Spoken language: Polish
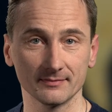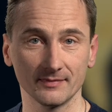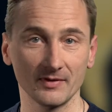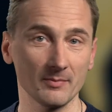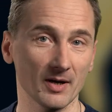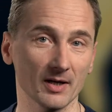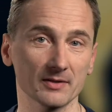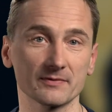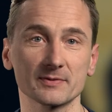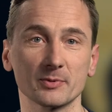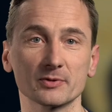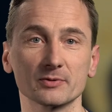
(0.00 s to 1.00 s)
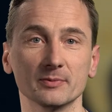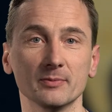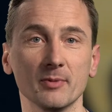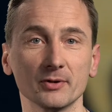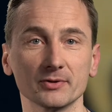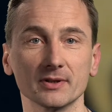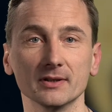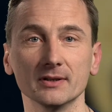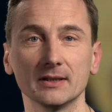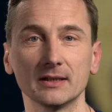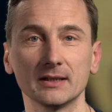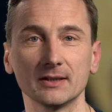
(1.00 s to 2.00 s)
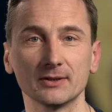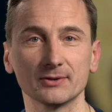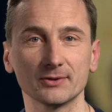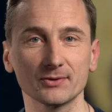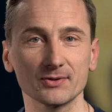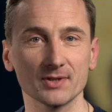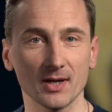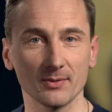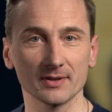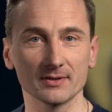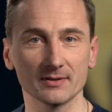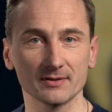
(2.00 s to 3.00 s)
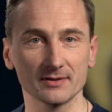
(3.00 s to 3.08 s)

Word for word: Wymagać w sposób mądry to działać